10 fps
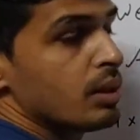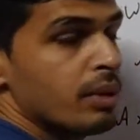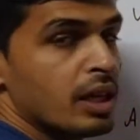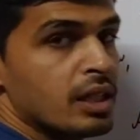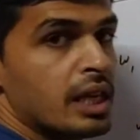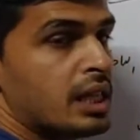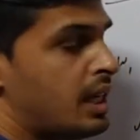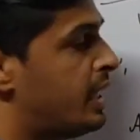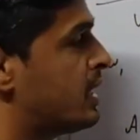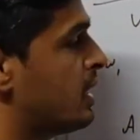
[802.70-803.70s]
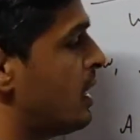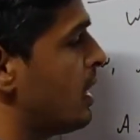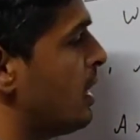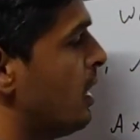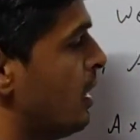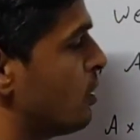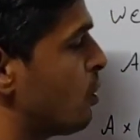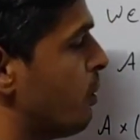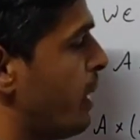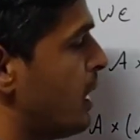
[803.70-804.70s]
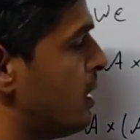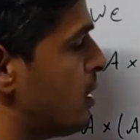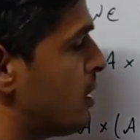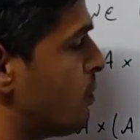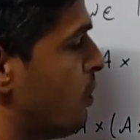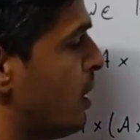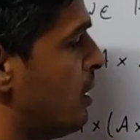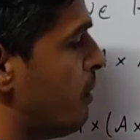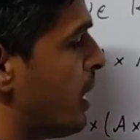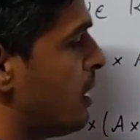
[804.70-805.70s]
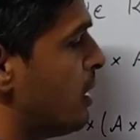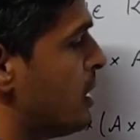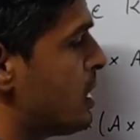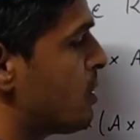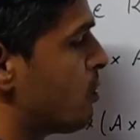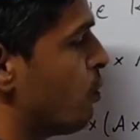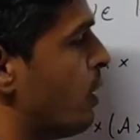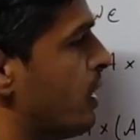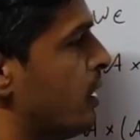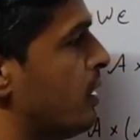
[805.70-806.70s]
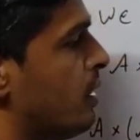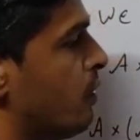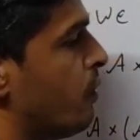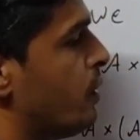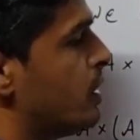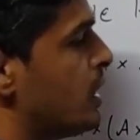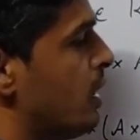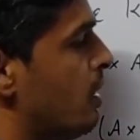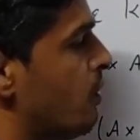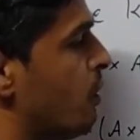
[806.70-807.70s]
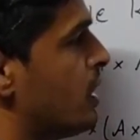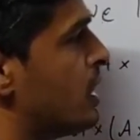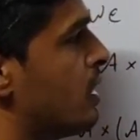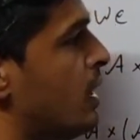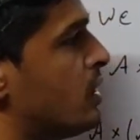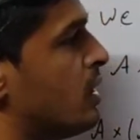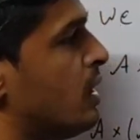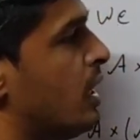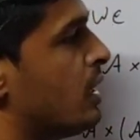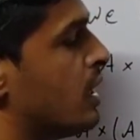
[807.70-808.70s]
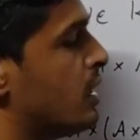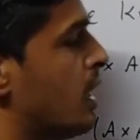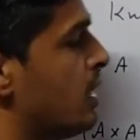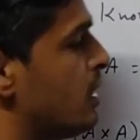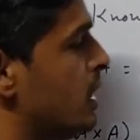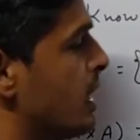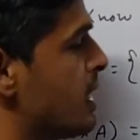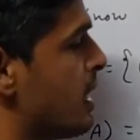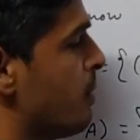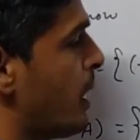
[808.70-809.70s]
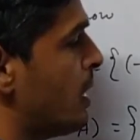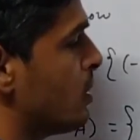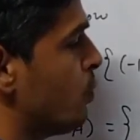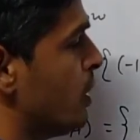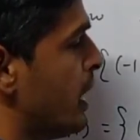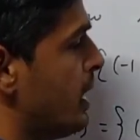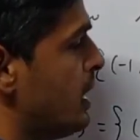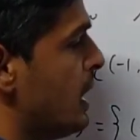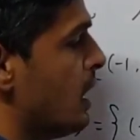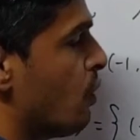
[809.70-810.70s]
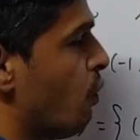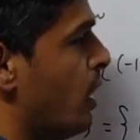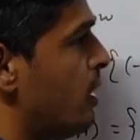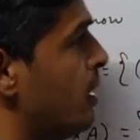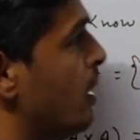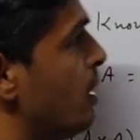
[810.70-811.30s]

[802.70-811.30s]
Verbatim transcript: सभी के साथ रिलेट करेंगे सो माइनस वन माइनस वन फिर से वन की रिलेशन इनके साथ या जाएगी माइनस वन एंड वन